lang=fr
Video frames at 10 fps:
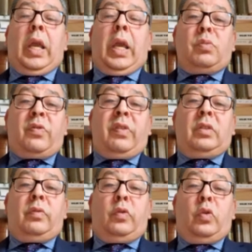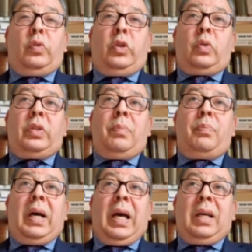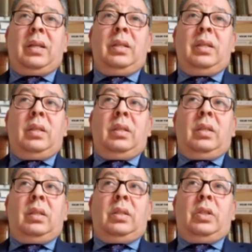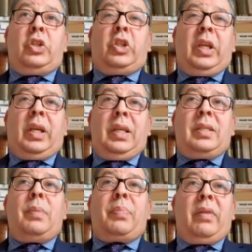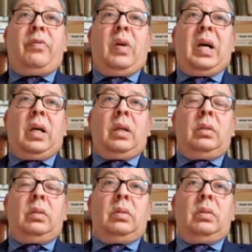Et comme je viens de vous le dire au départ, gérer, c'est prévoir.